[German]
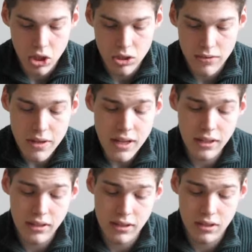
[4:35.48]

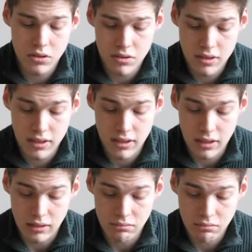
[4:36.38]
Schwerlich so
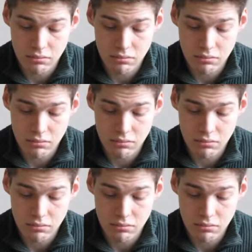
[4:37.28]
sicher,